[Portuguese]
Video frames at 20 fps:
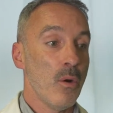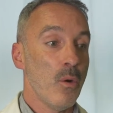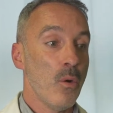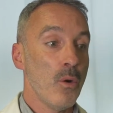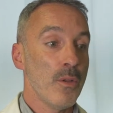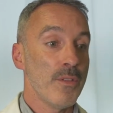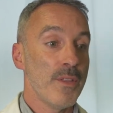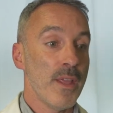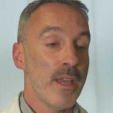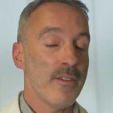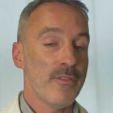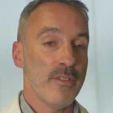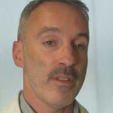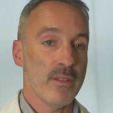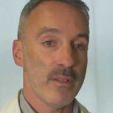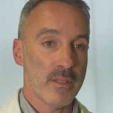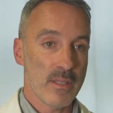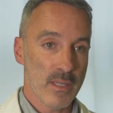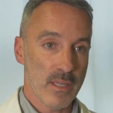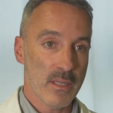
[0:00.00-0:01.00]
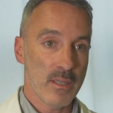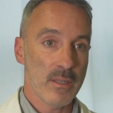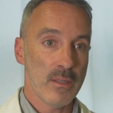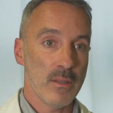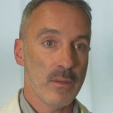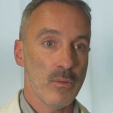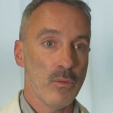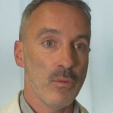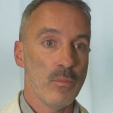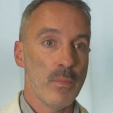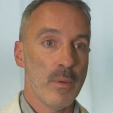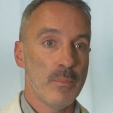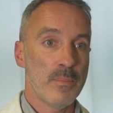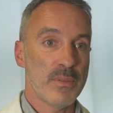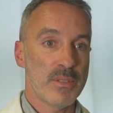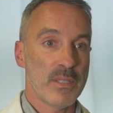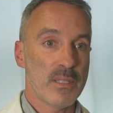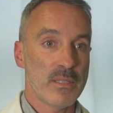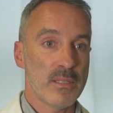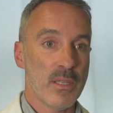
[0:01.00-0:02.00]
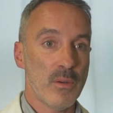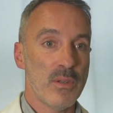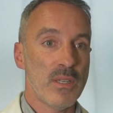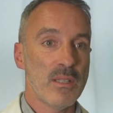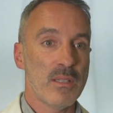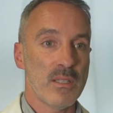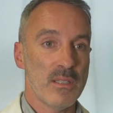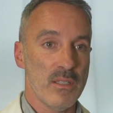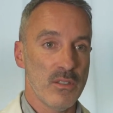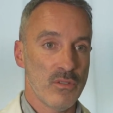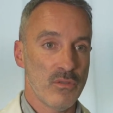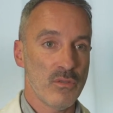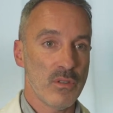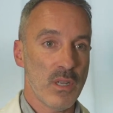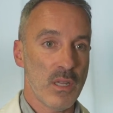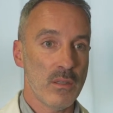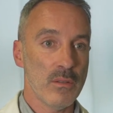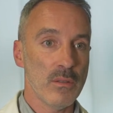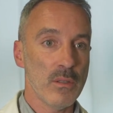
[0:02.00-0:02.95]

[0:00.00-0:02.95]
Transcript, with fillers: ou devem ter uma percepção internacional.